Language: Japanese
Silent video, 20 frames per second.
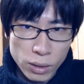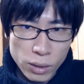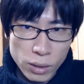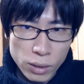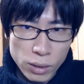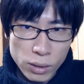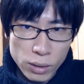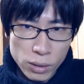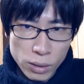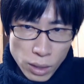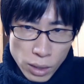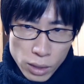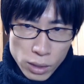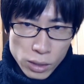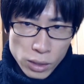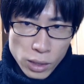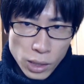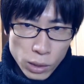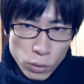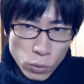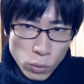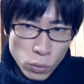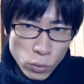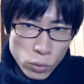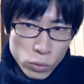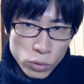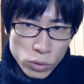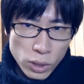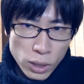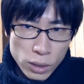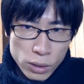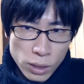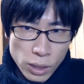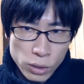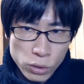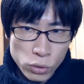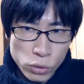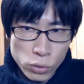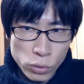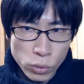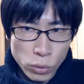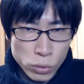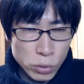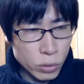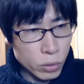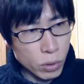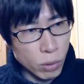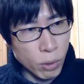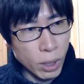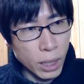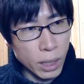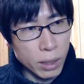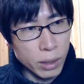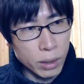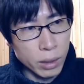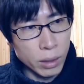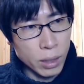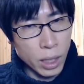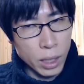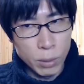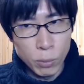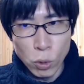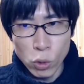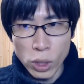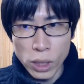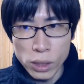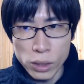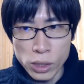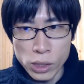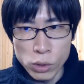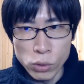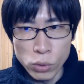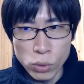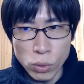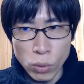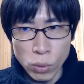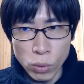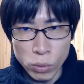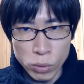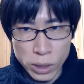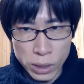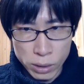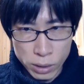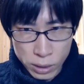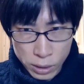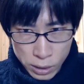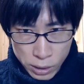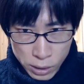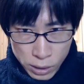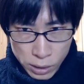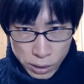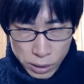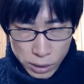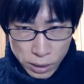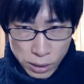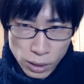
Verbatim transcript: 政治家の多くが世襲というのは誰もが知るところですし、